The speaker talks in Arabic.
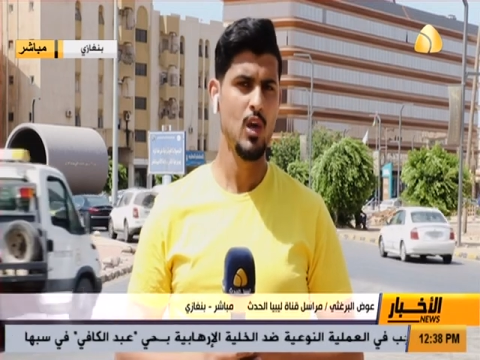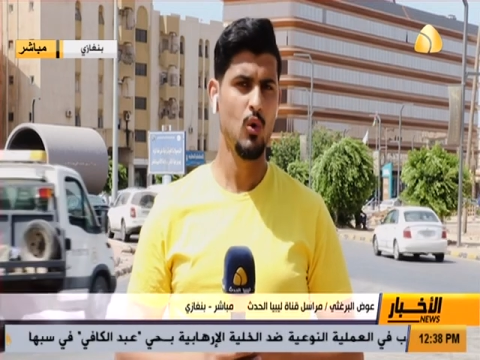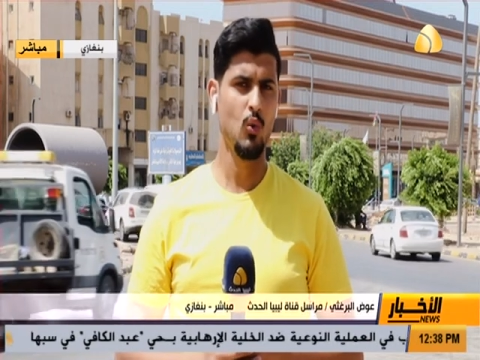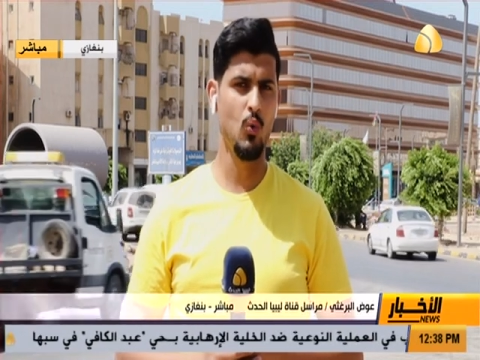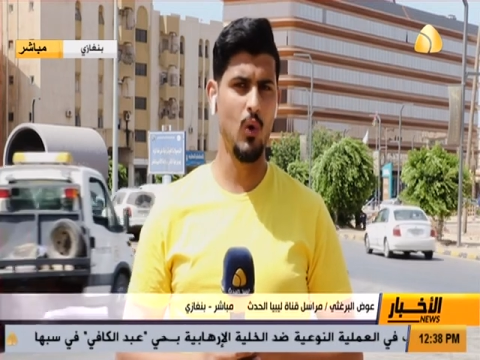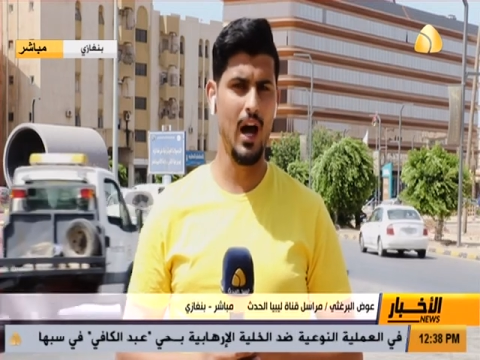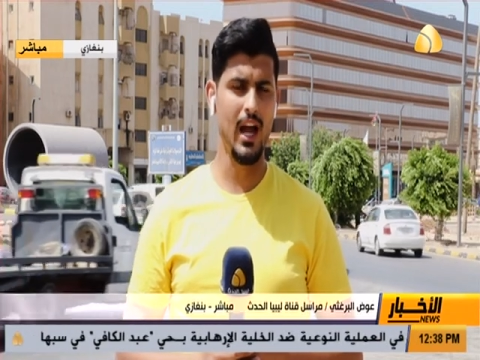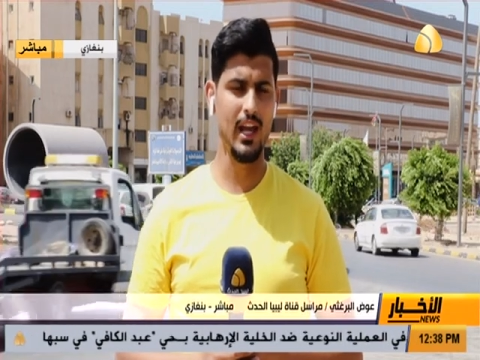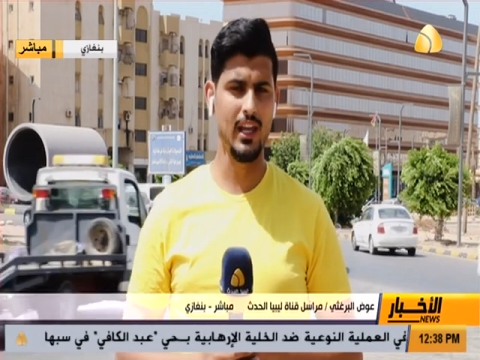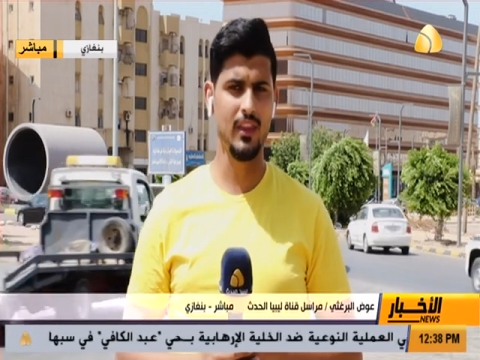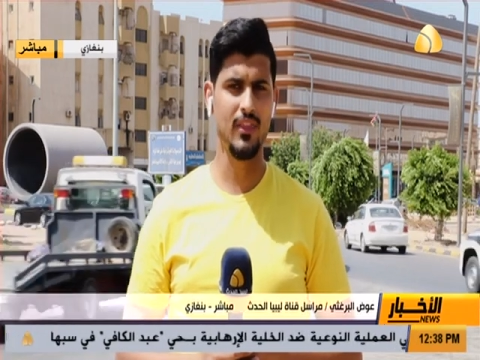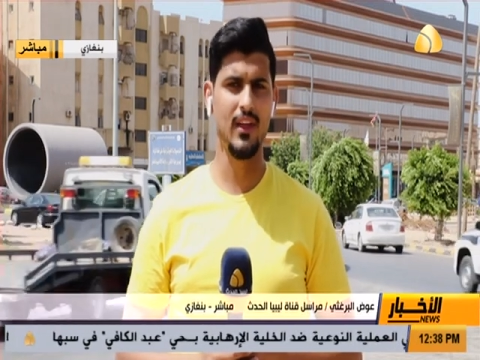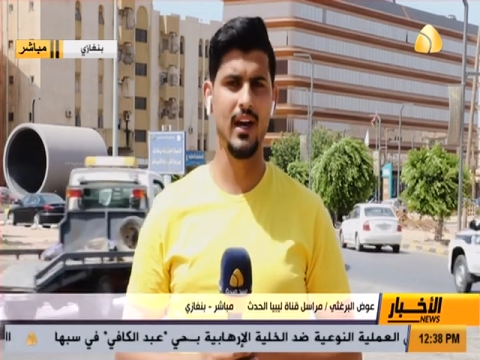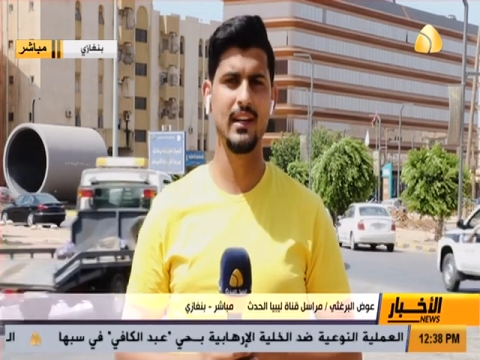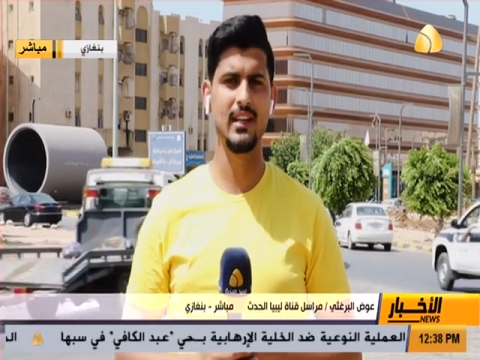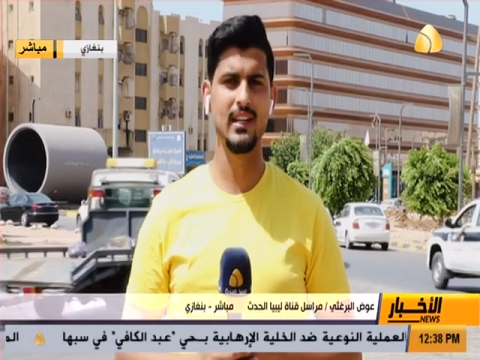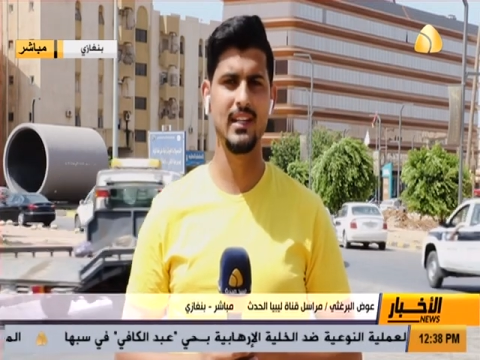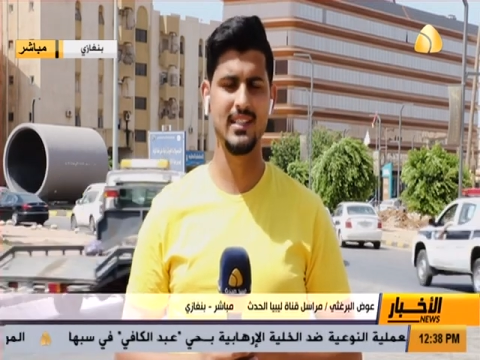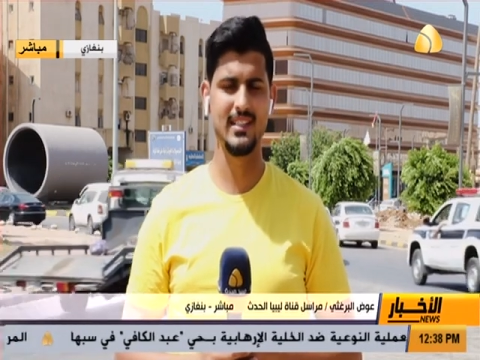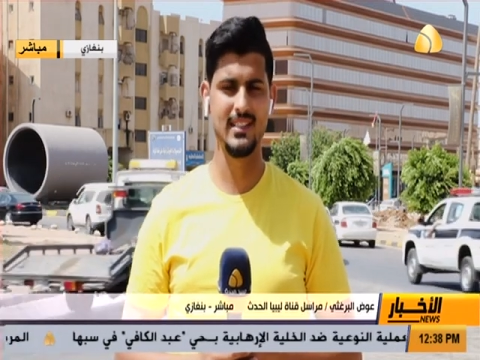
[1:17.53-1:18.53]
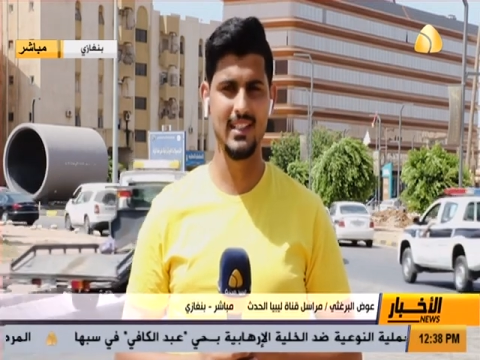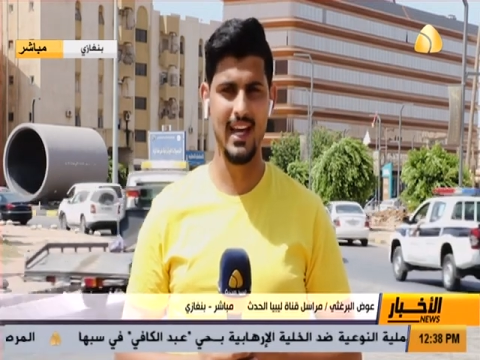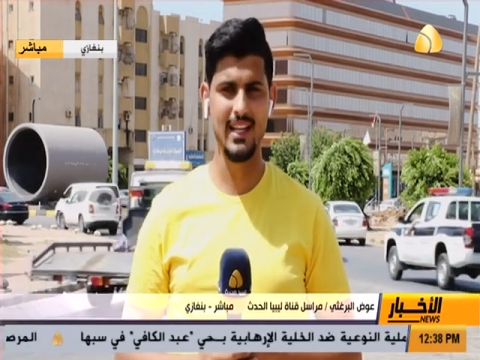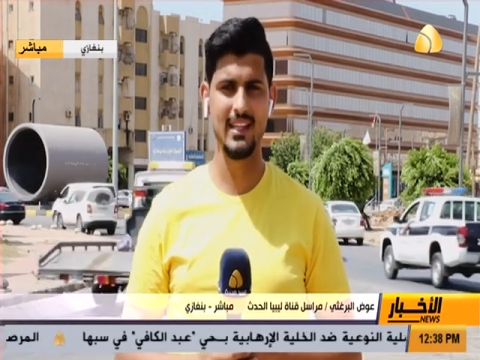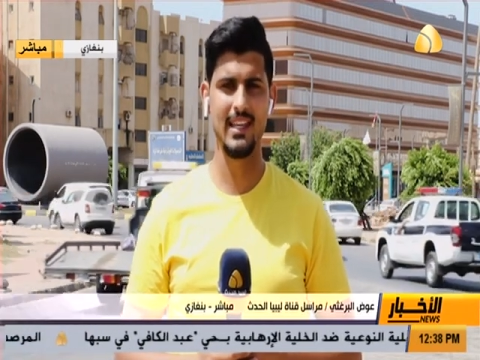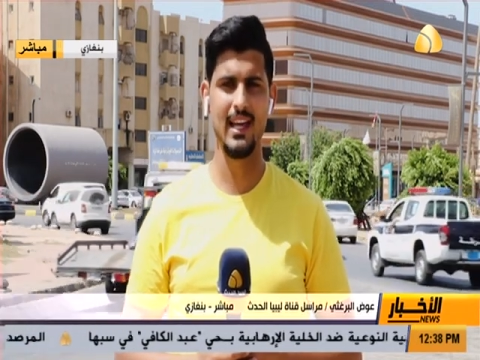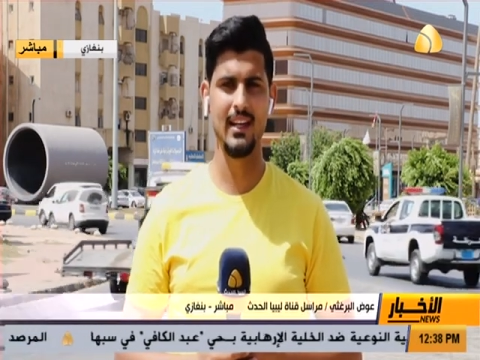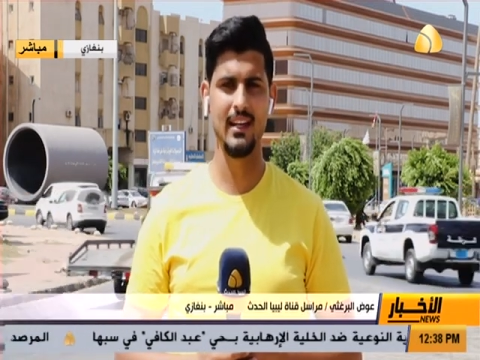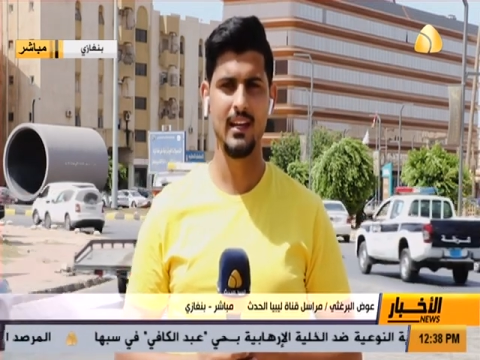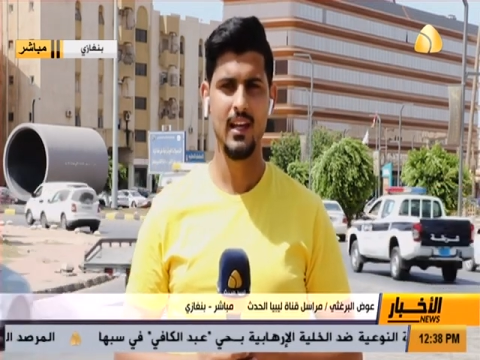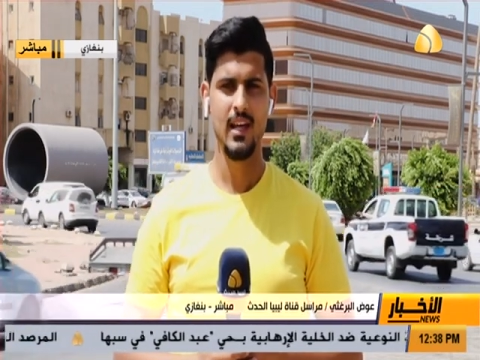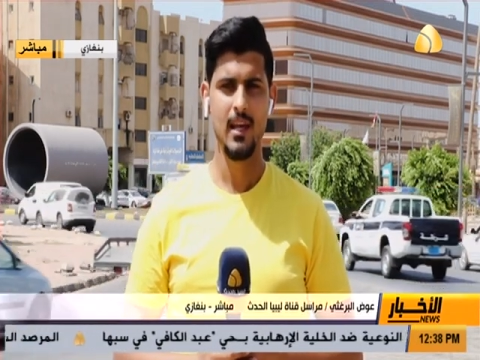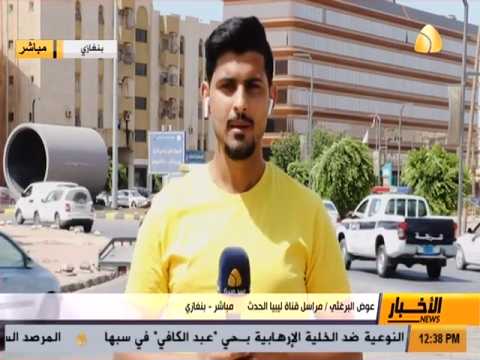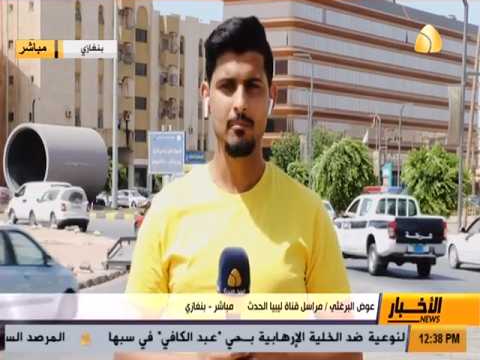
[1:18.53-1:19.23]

وأيضا إسنادا